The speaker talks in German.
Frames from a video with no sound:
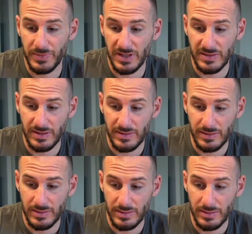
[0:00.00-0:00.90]
Das hat,
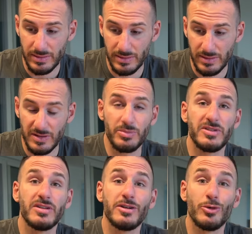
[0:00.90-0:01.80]
äh, ist ein
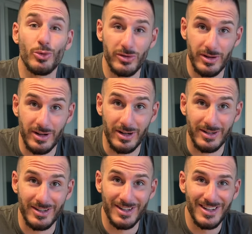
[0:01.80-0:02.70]
bisschen in die Hose gegangen,
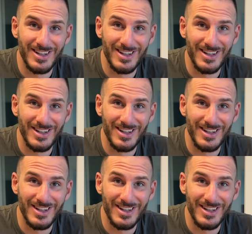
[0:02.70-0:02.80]
ne?